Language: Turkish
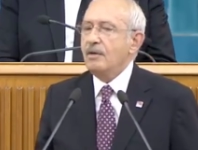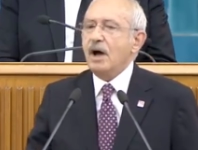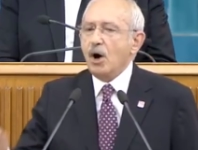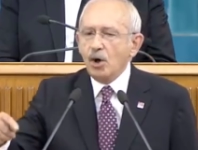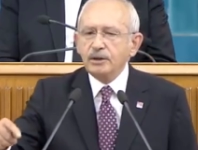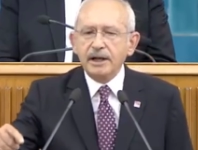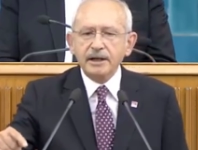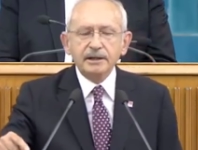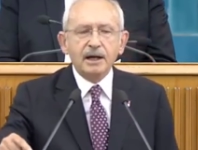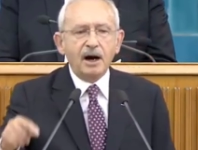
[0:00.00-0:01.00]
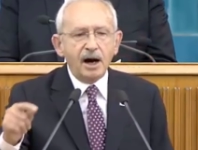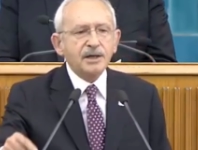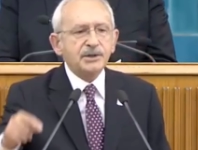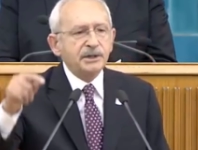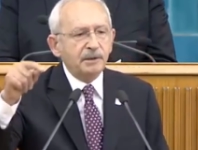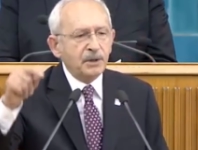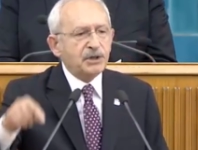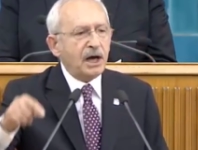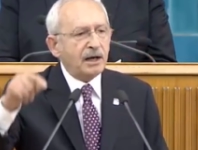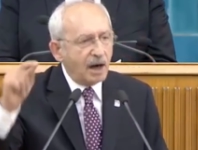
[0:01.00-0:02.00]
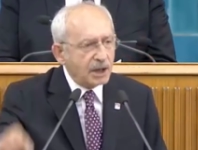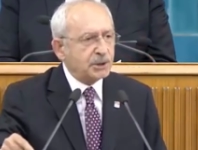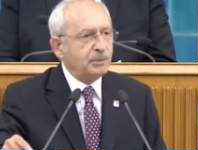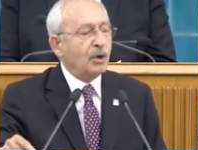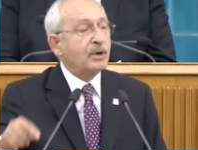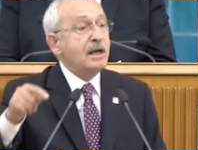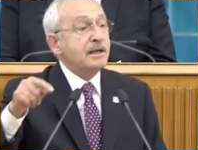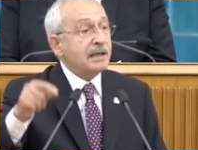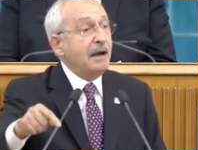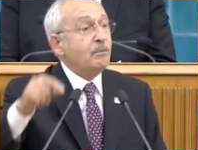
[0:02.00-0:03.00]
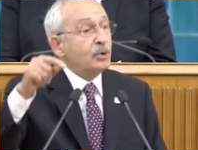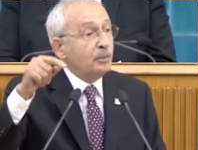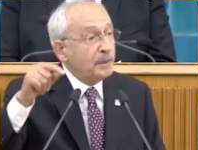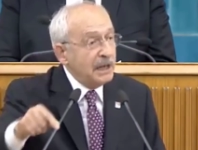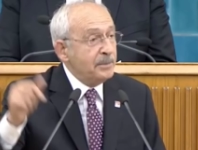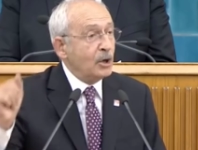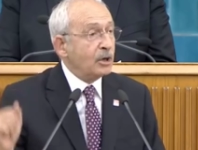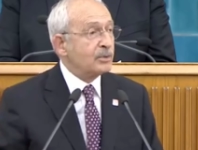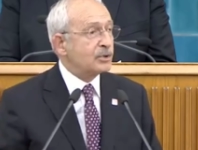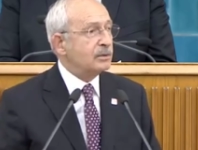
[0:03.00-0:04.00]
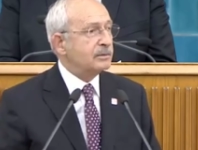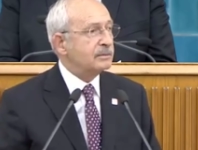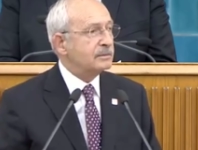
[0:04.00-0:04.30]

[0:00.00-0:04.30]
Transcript: Ve onların da ağzını bıçak açmıyor. Sen bunu bilmiyor musun?